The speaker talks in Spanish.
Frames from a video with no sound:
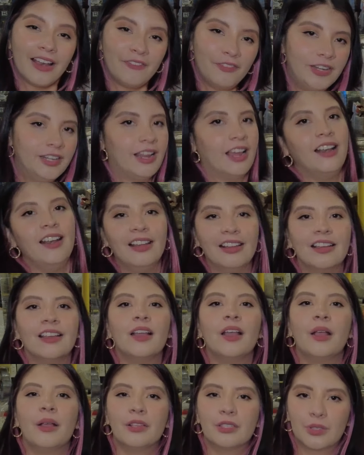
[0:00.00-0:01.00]
al final,
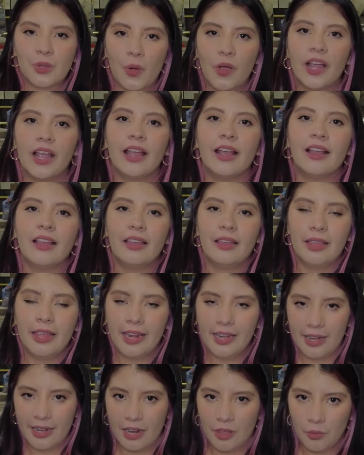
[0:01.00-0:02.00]
son
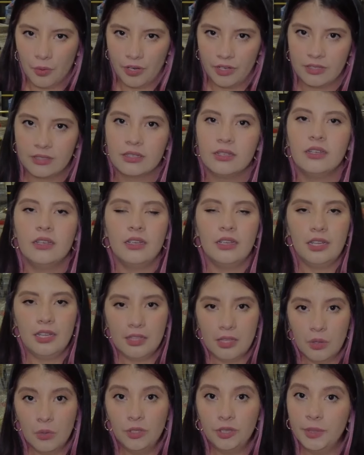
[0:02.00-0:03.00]
generadores.
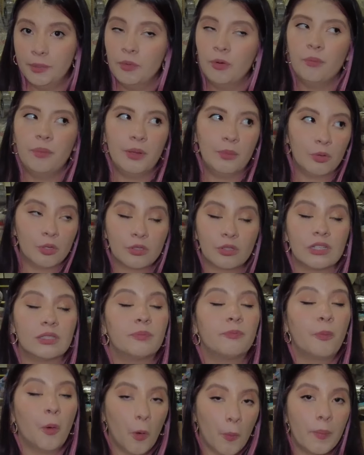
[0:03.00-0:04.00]
Y de último vimos
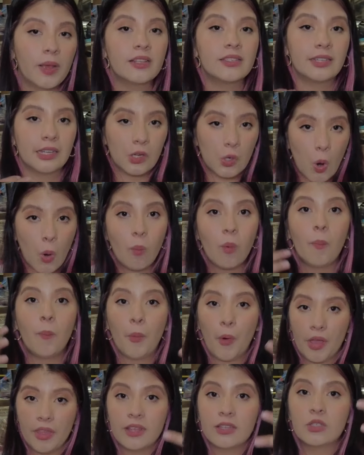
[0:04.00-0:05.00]
las pomas de cómo
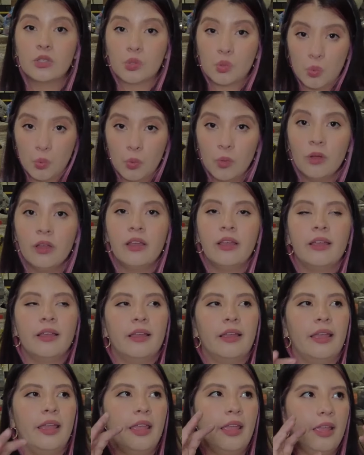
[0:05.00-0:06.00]
puedes tú
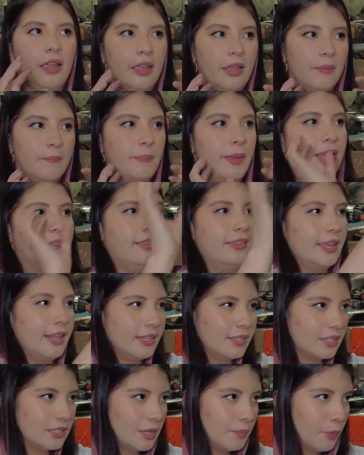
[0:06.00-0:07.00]

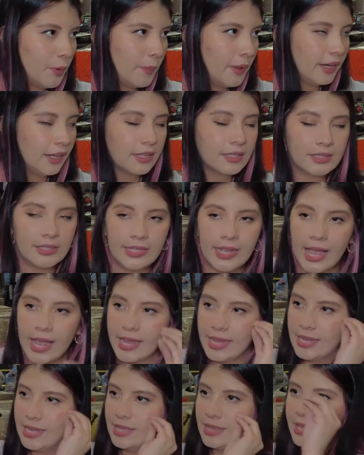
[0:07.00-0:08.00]
vender ese tipo de mercancía,
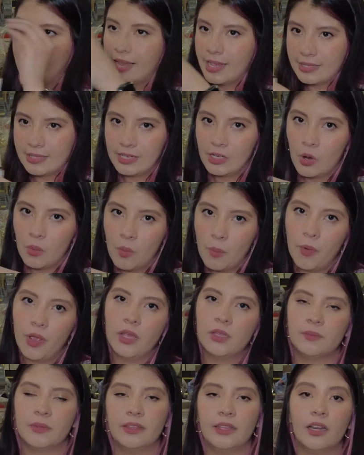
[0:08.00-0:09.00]
ideas de cómo
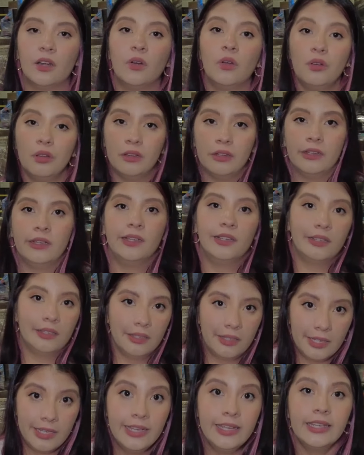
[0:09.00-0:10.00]
puedes venderlo
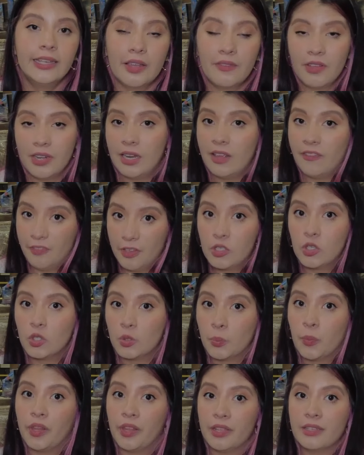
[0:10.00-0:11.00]
y qué
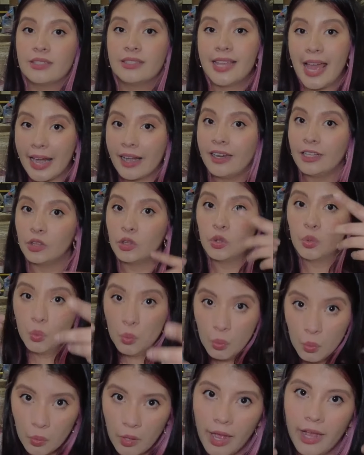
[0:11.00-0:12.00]
beneficios puedes darle
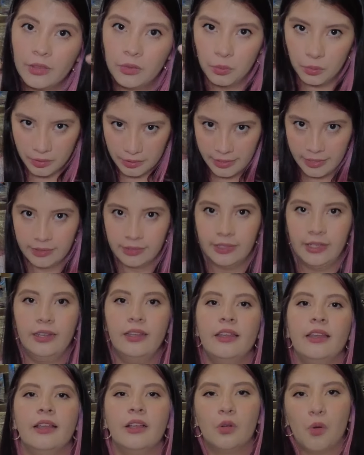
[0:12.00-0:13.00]
tú a tu
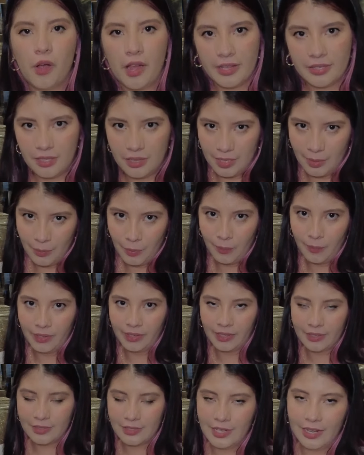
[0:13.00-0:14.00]
cliente con ese tipo de
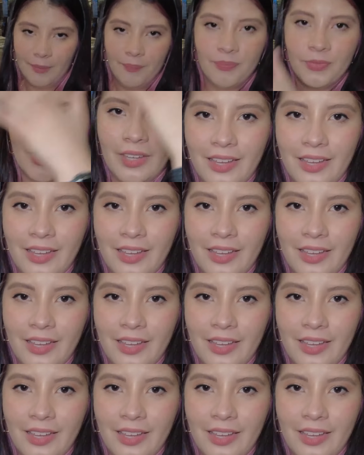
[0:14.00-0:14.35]
mercancía.